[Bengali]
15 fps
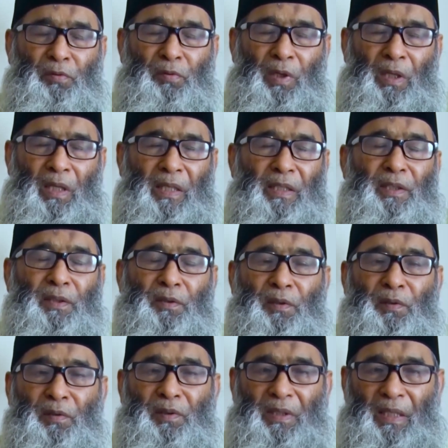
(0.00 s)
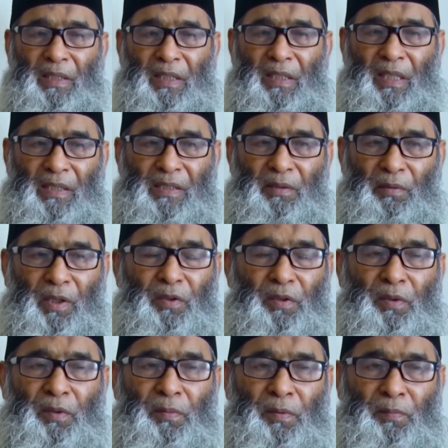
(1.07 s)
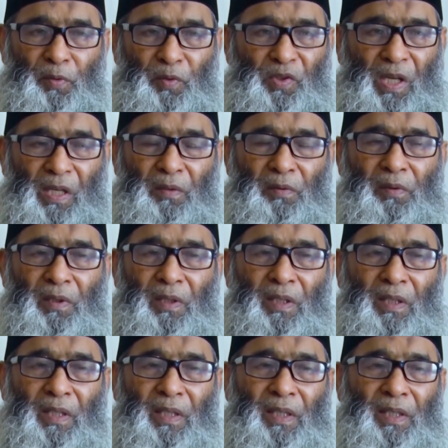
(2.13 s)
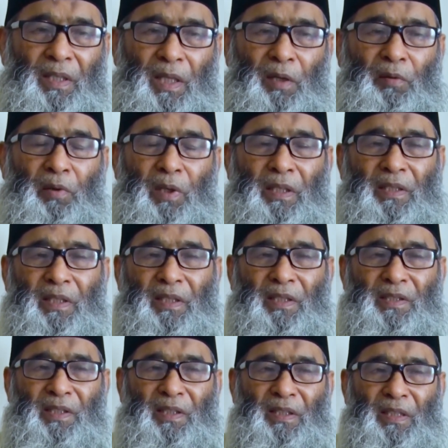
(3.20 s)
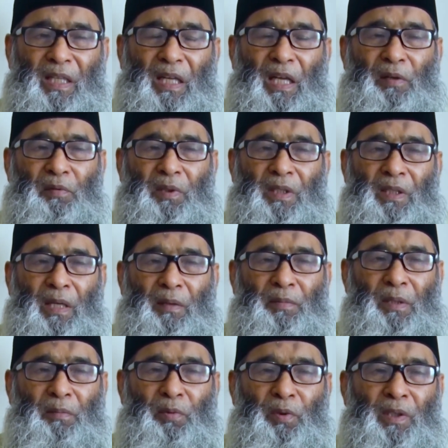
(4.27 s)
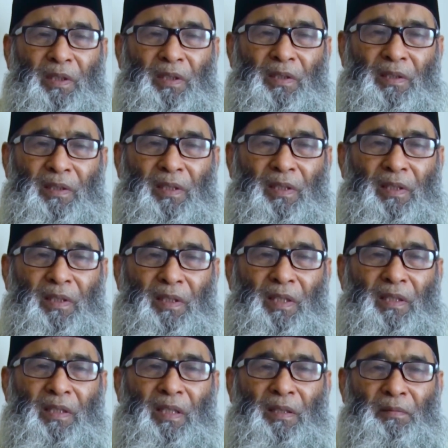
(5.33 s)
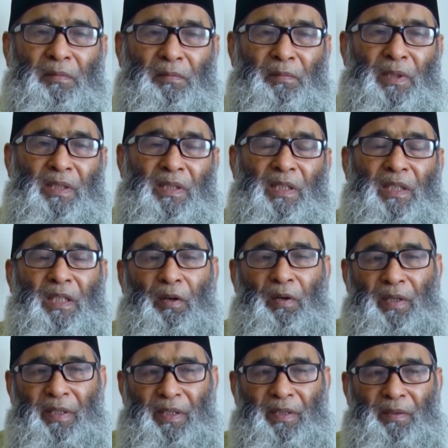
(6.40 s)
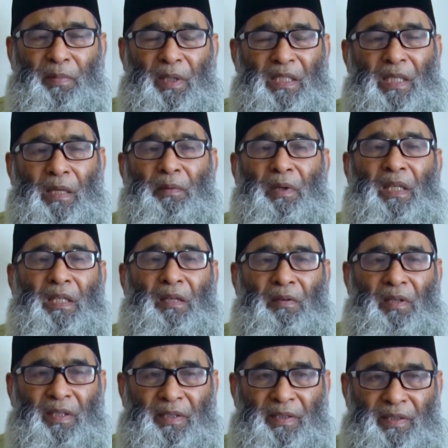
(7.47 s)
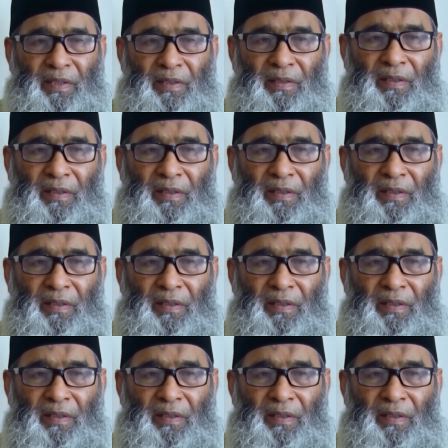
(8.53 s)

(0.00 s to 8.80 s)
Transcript: কল্যাণের জন্য তাদের কাছে অর্থ পৌঁছানো এগুলার দিকে চিন্তা না করে আমরা বলি এটা মিষ্টি খাওয়ার ঈদ বা শ্যামাই খাওয়ার ঈদ